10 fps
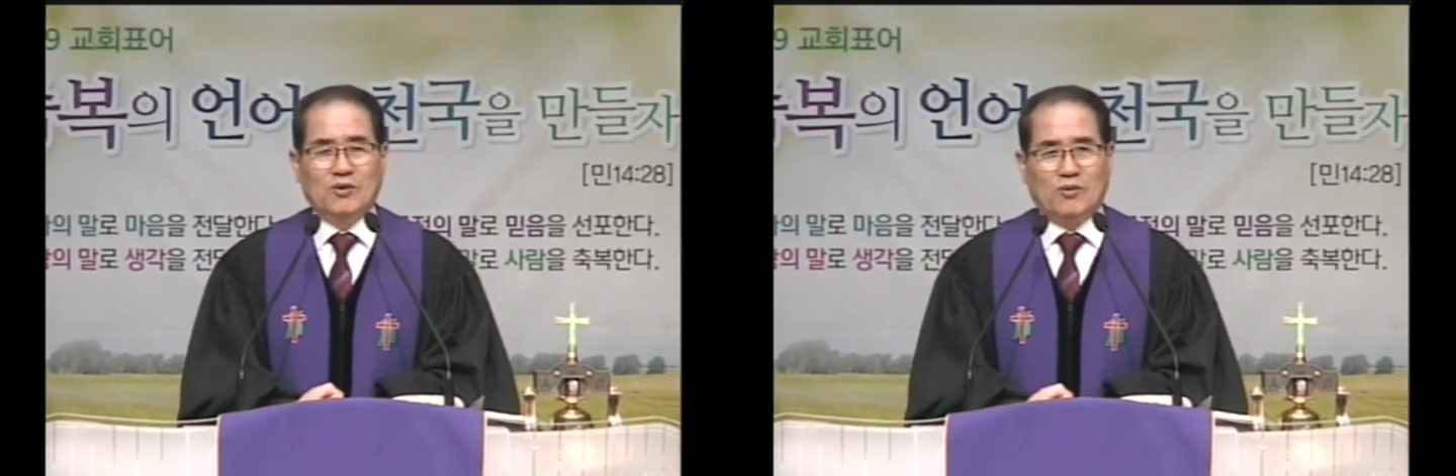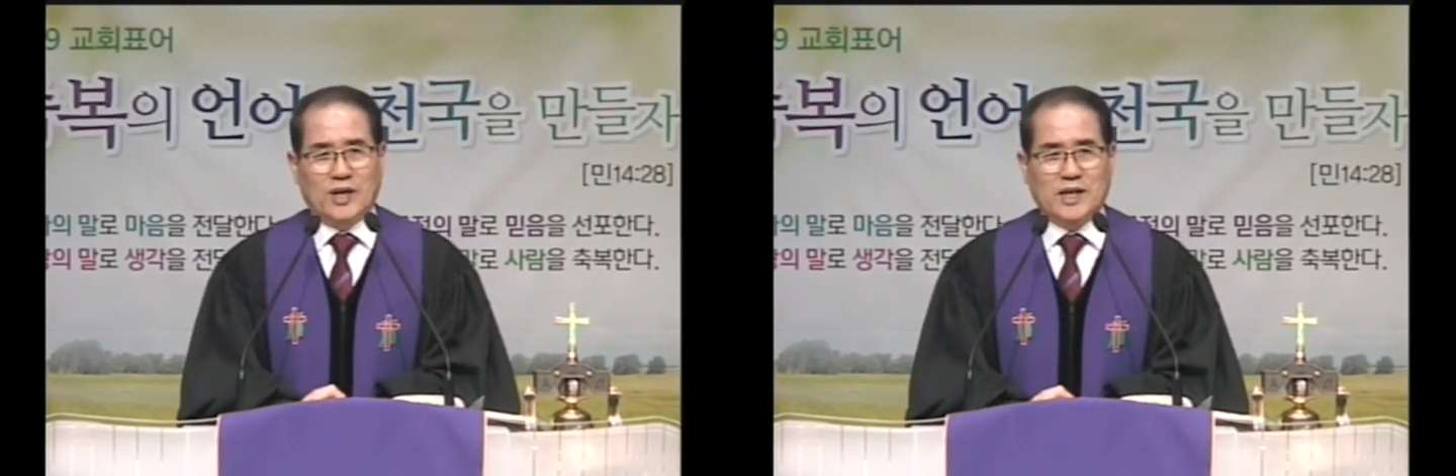
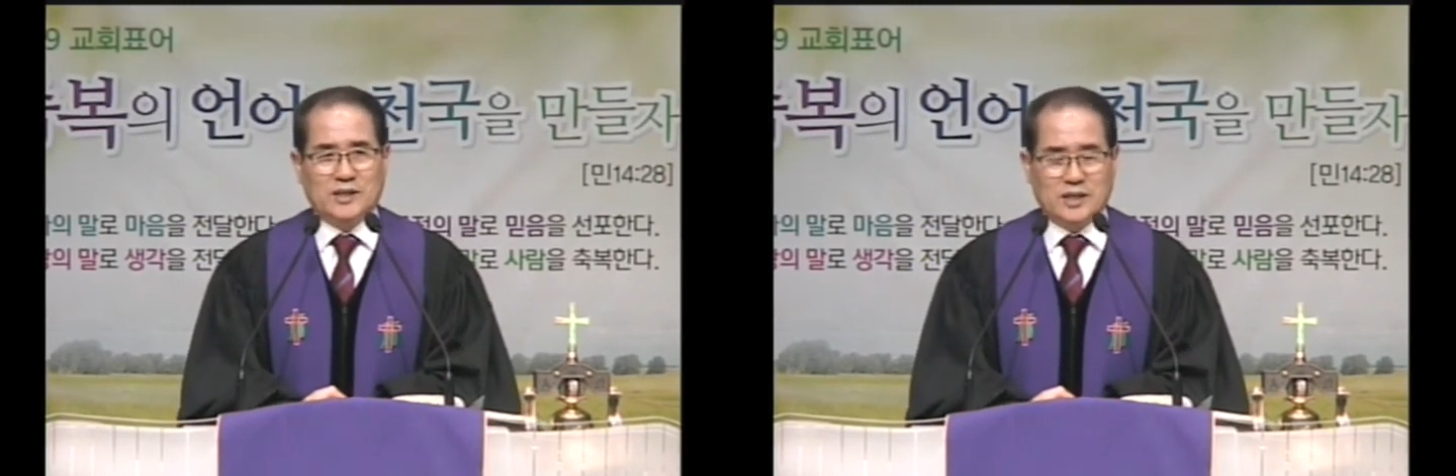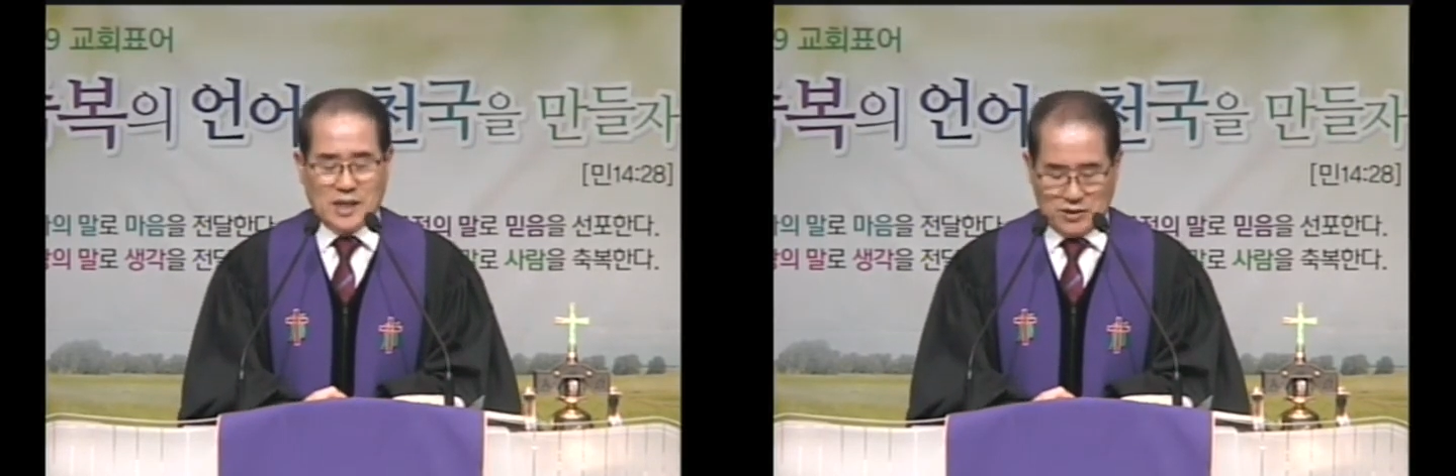
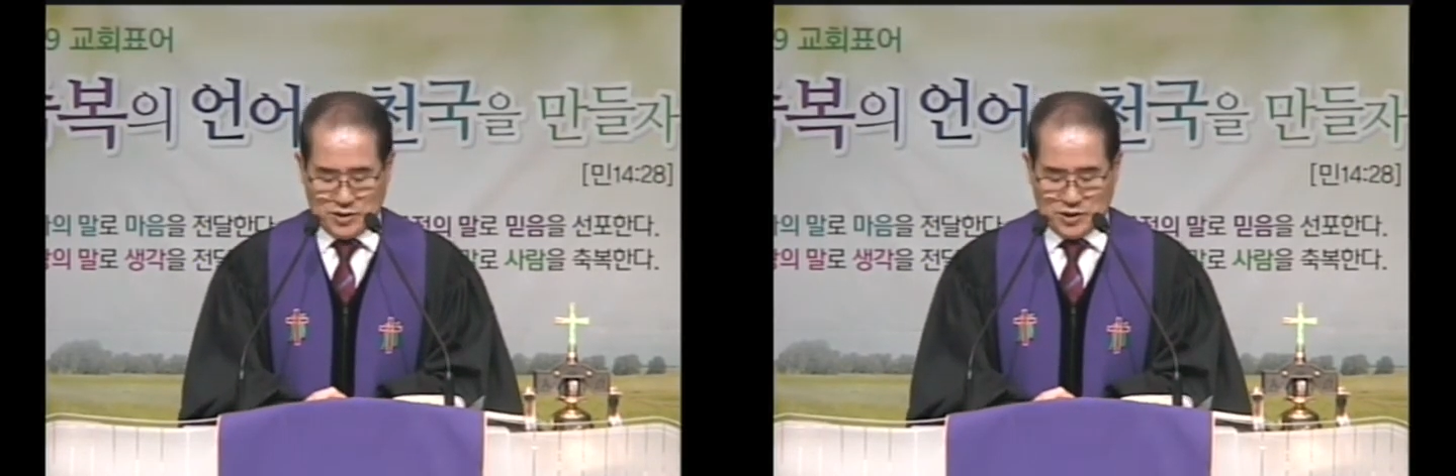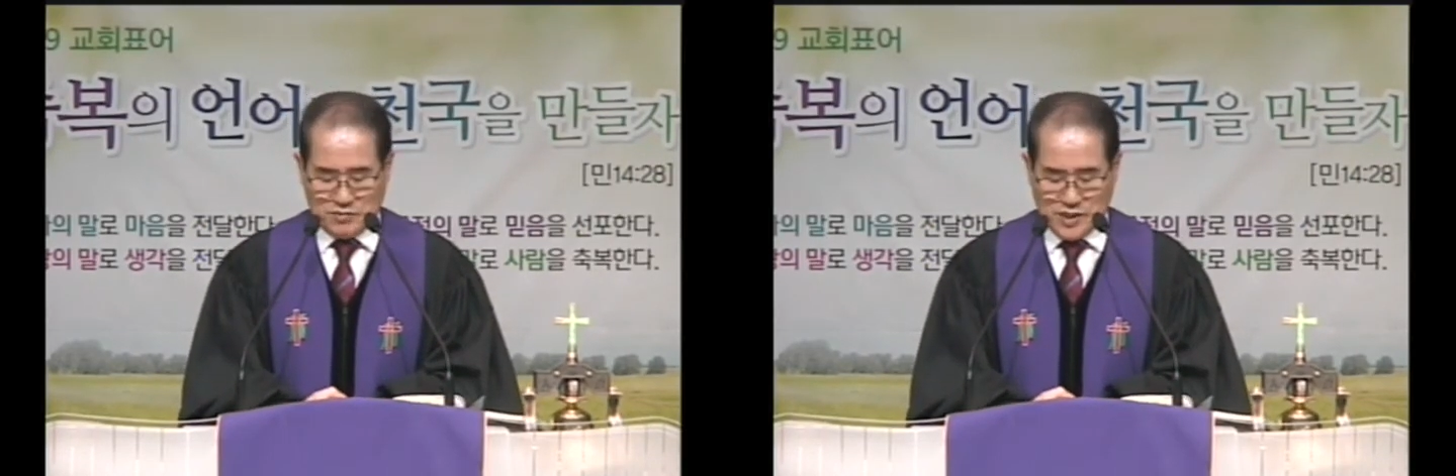원하신다는
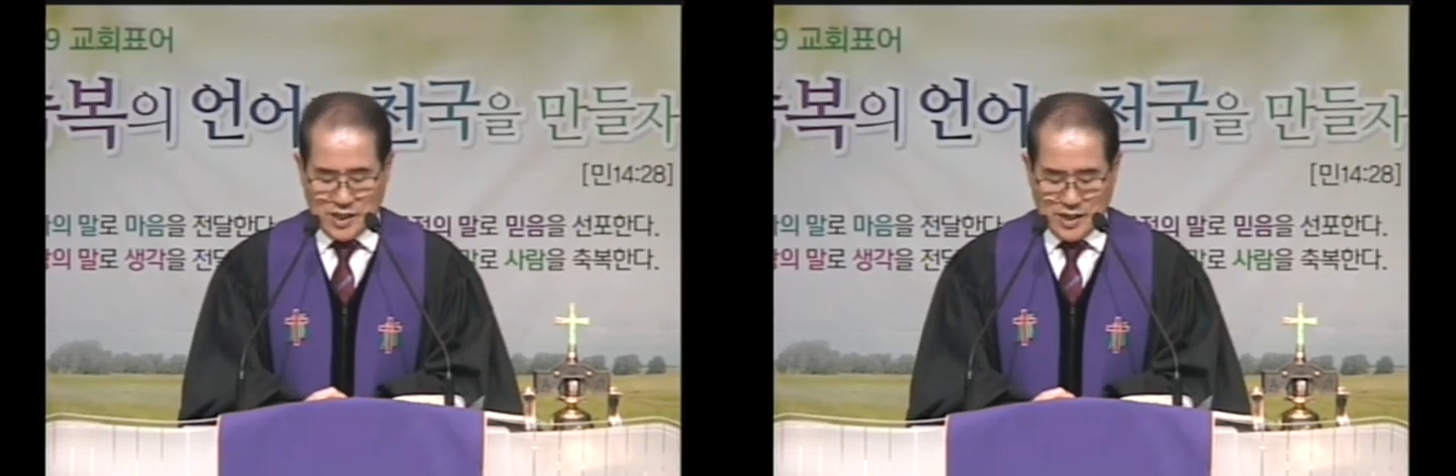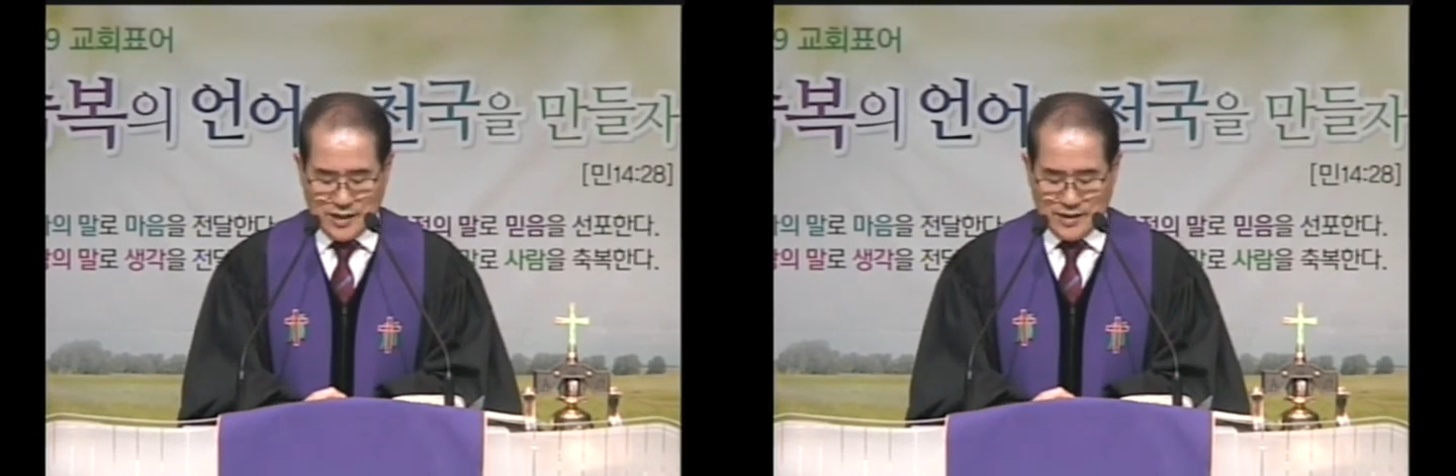
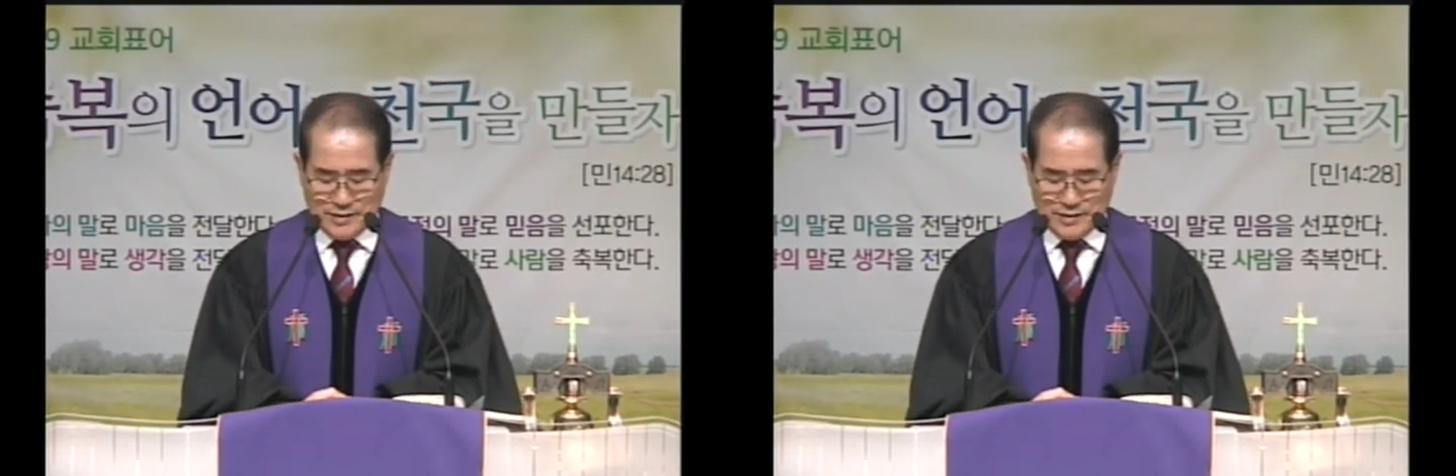것입니다.